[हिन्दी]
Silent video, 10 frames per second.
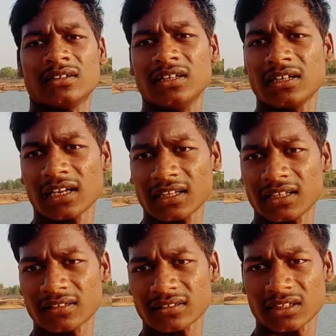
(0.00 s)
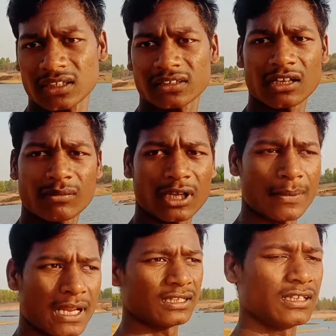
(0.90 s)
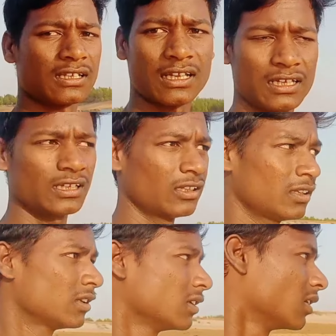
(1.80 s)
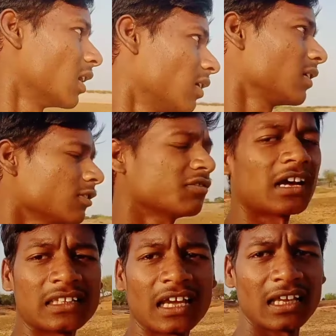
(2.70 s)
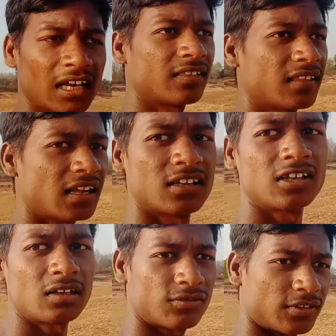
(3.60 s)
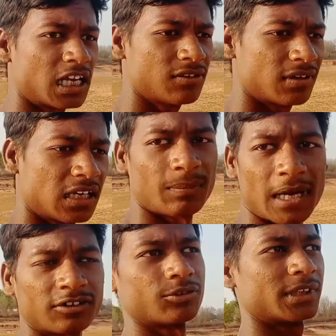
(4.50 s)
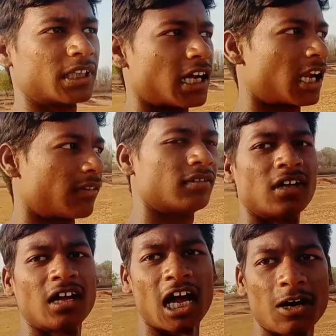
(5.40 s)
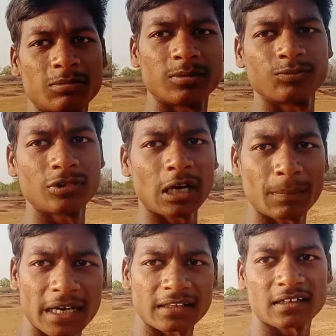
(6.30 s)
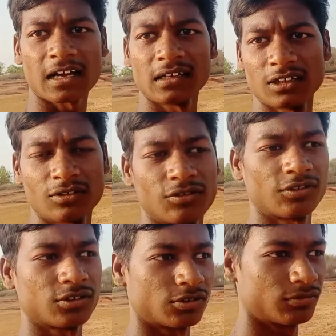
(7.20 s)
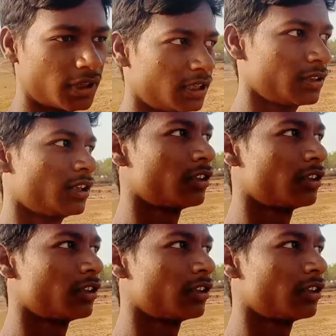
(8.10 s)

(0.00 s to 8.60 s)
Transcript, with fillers: दिख रहा है देख सकते हैं कितना बड़ा पानी दिख रहा है और ये तो आधा है गैस यार इधर तो साइड वाला पार्ट को मैं दिखा रहा हूँ आपको पूरा पार्ट दिखाने की कोशिश करूँगा